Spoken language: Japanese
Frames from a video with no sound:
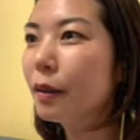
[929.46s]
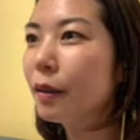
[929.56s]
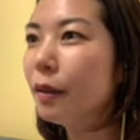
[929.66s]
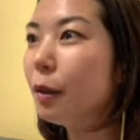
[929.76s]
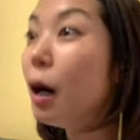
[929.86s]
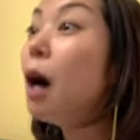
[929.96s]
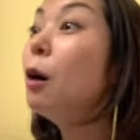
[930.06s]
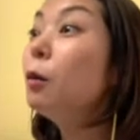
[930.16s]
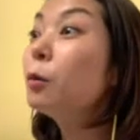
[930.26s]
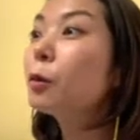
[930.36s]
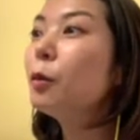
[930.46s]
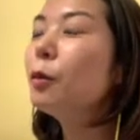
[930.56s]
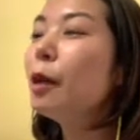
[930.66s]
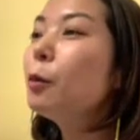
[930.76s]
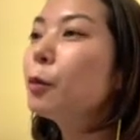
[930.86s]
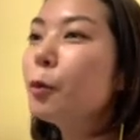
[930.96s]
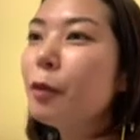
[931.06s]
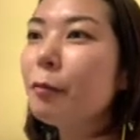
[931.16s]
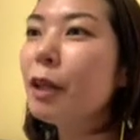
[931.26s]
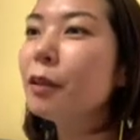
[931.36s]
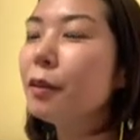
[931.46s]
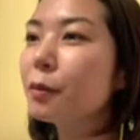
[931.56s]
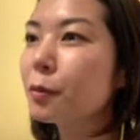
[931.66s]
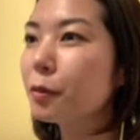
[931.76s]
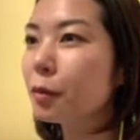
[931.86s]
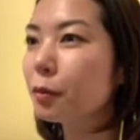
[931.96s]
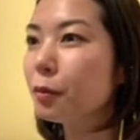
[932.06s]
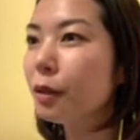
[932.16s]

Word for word: えあ布団、あ布団は綿で作れるんです